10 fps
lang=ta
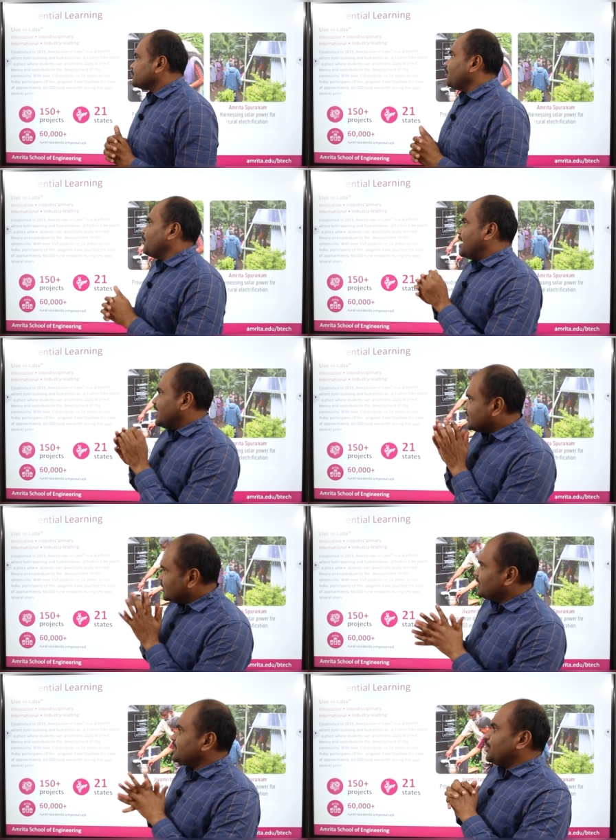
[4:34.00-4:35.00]
ஸோ வாட்
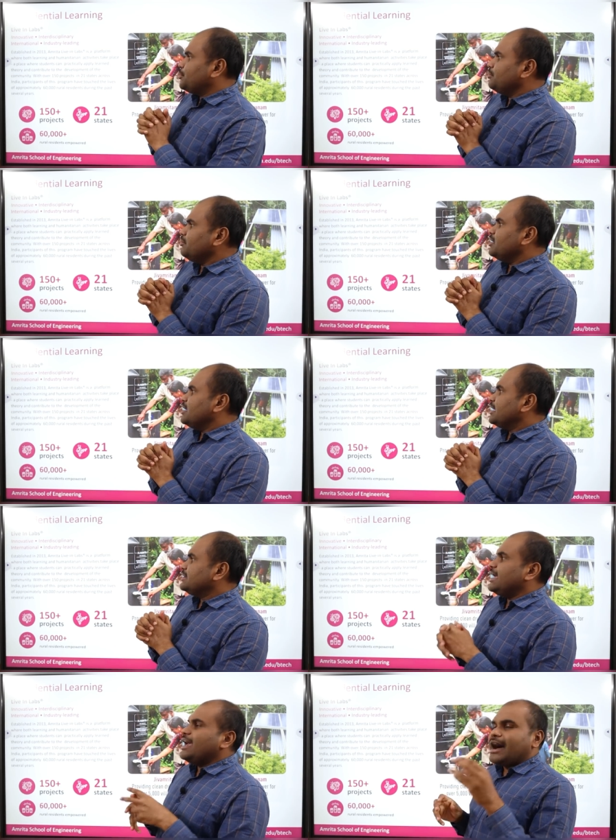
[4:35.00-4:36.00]
எவர் தே டூ
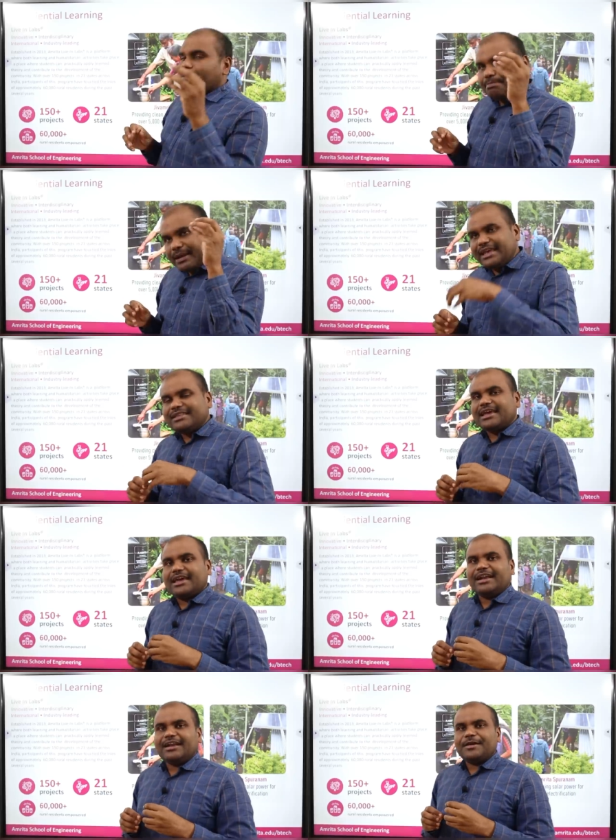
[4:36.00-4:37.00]
தே அப்ளை
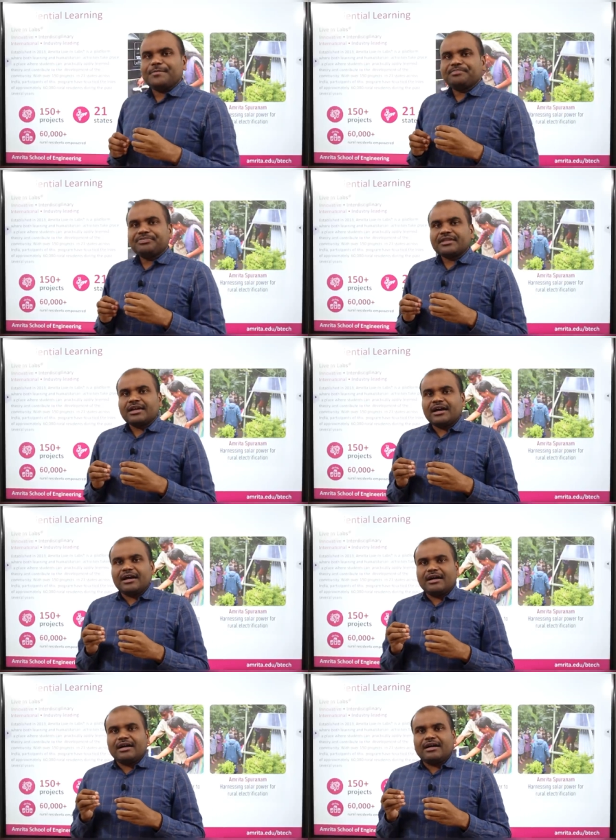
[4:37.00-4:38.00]
தேர்
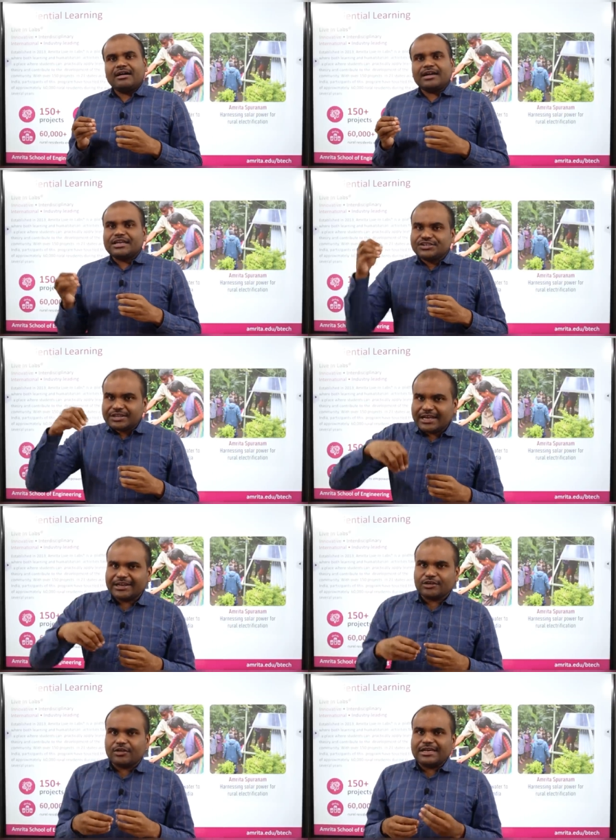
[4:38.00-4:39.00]

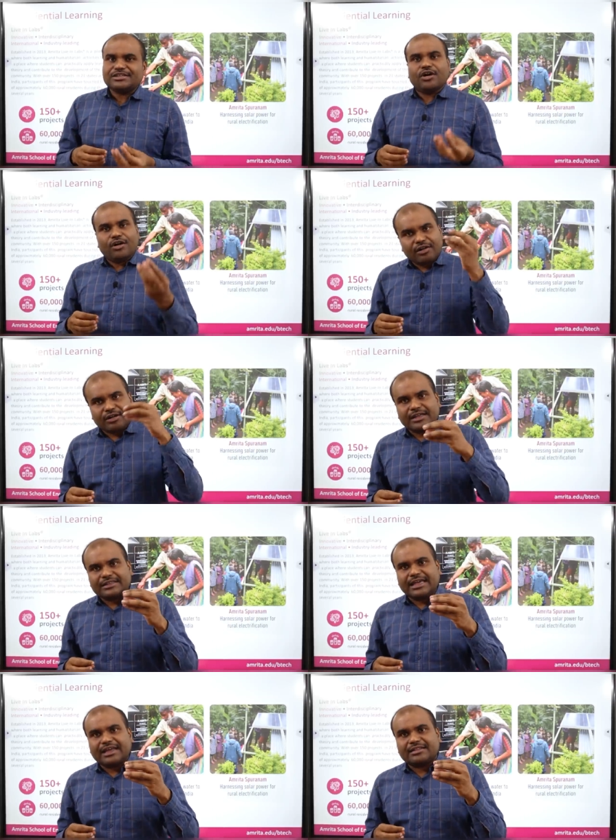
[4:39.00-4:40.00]
இன்ஜினியரிங் நாலேஜ் ஆர்
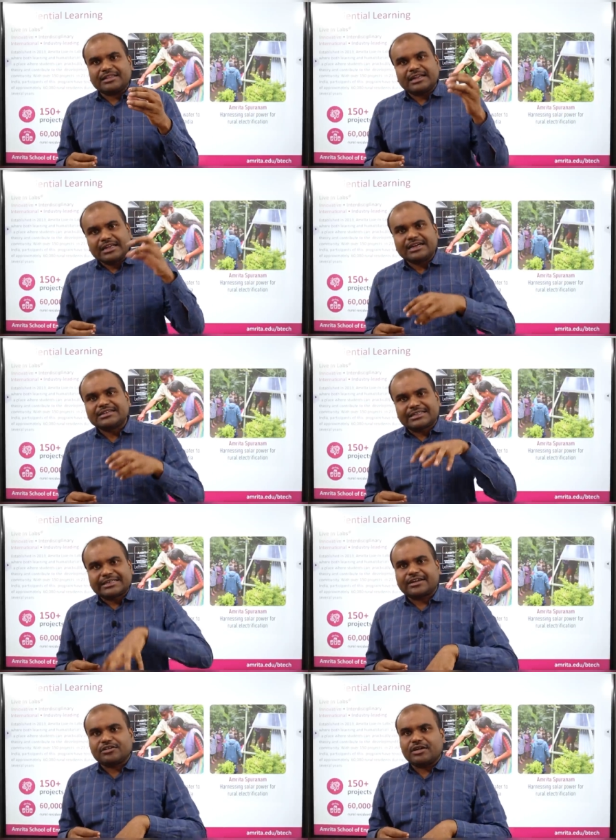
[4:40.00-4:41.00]
தேர் த லேர்ன்ட்
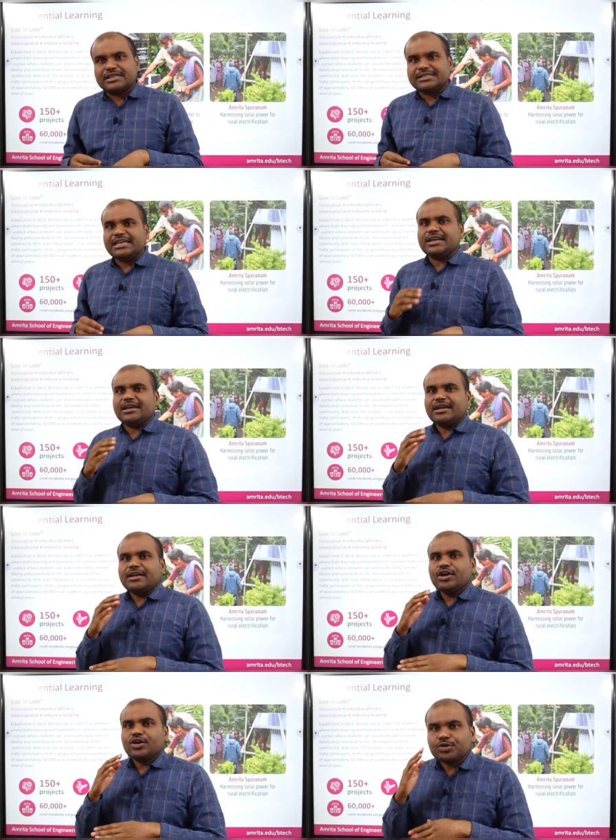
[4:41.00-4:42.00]
டெக்னாலஜி
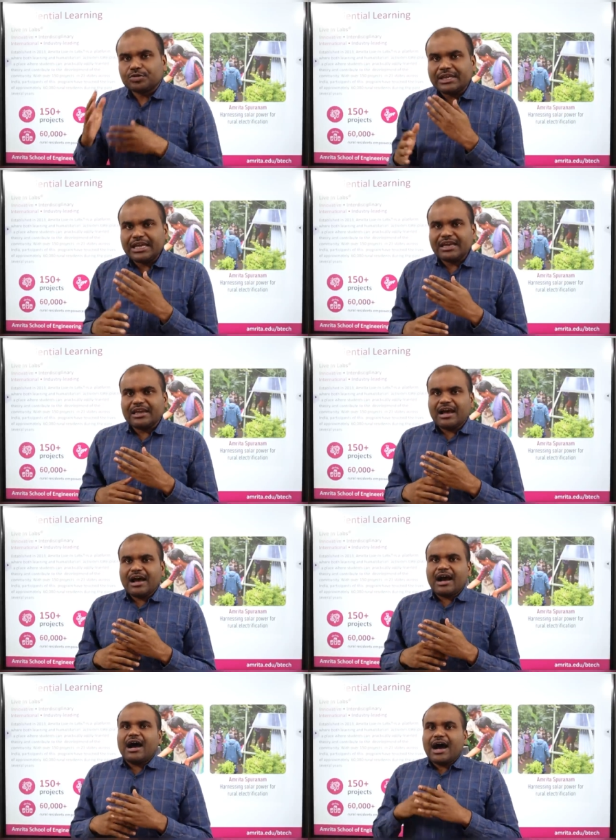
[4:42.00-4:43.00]
டு தி
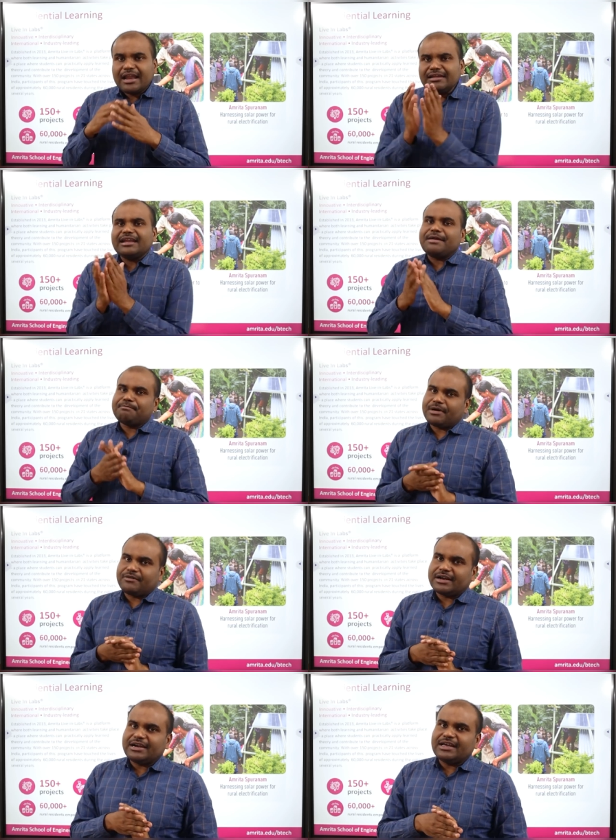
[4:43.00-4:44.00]

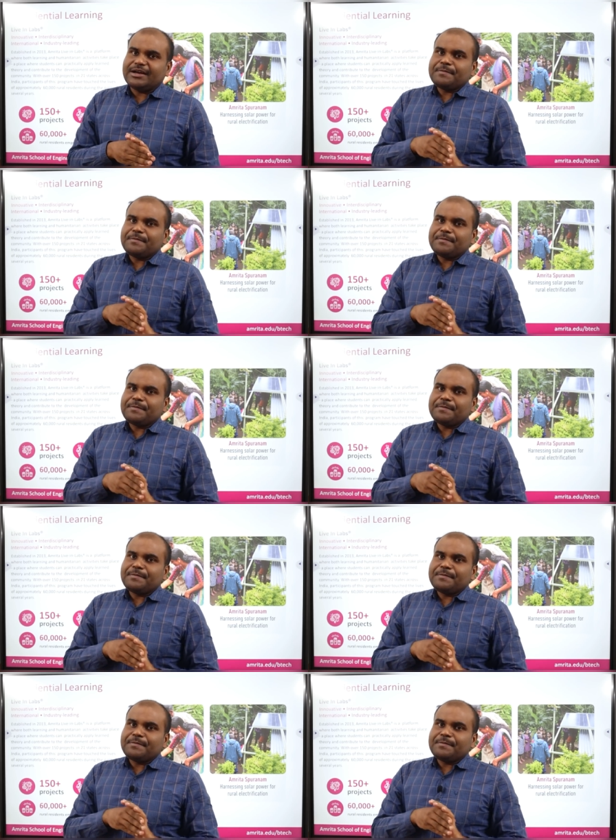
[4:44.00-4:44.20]
அன்எம்பவர்டு